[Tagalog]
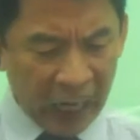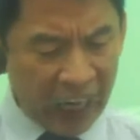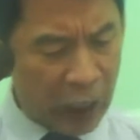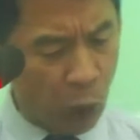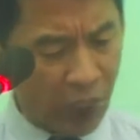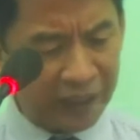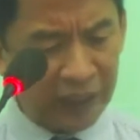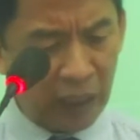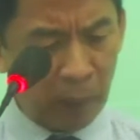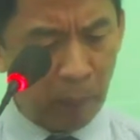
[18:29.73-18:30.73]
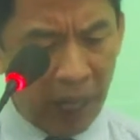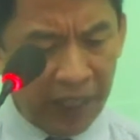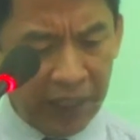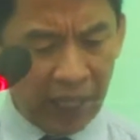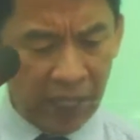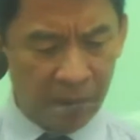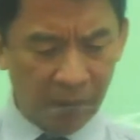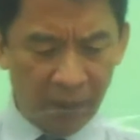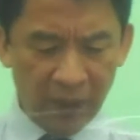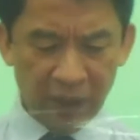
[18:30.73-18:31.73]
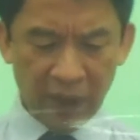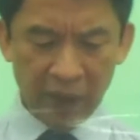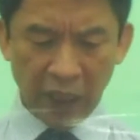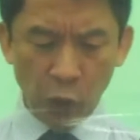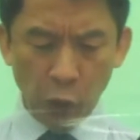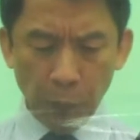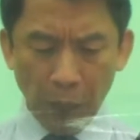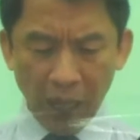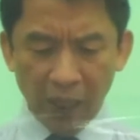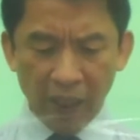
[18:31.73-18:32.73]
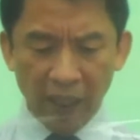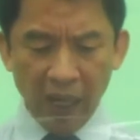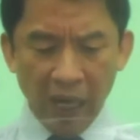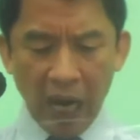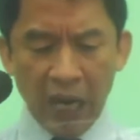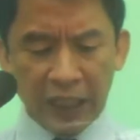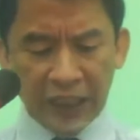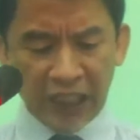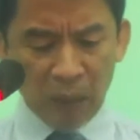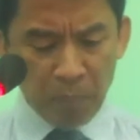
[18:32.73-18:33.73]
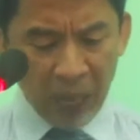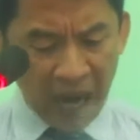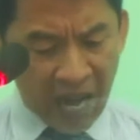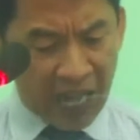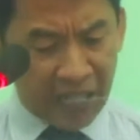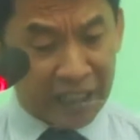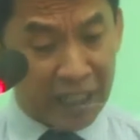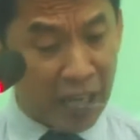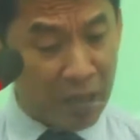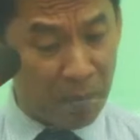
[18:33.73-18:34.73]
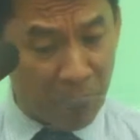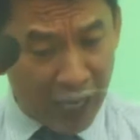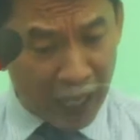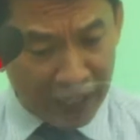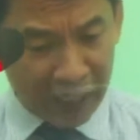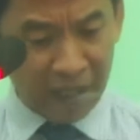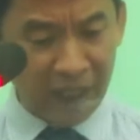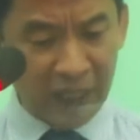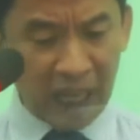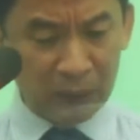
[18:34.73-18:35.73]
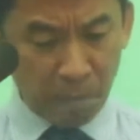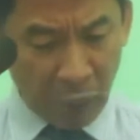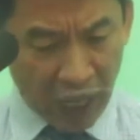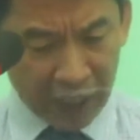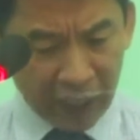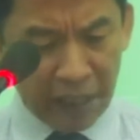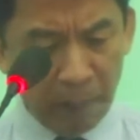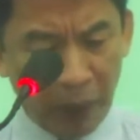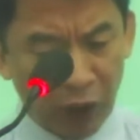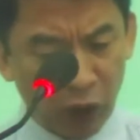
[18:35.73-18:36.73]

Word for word: wala silang mana na lupa, ang kanilang bahagi ay mana. At mana ay ang Panginoon